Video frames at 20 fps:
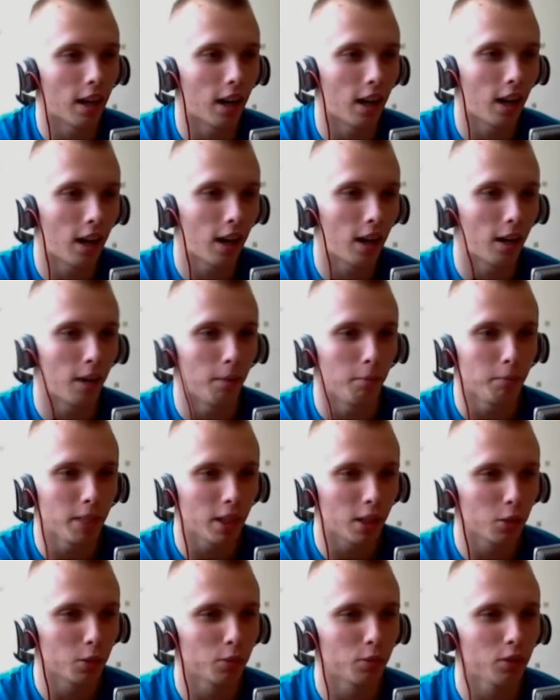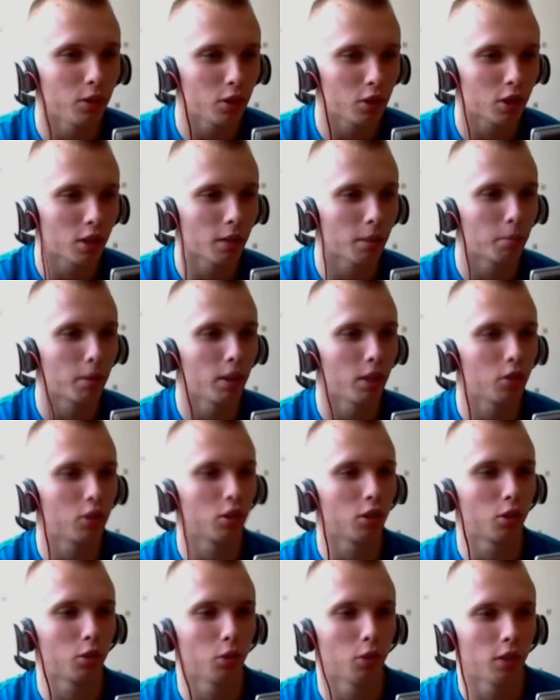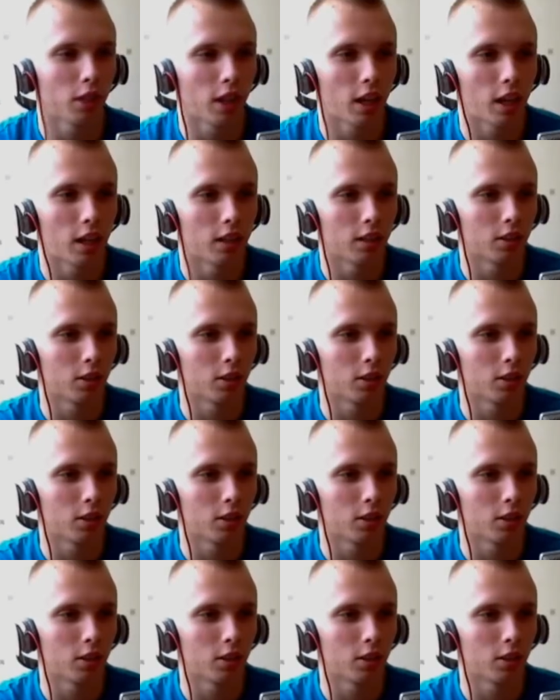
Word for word: a mianowicie będzie to gra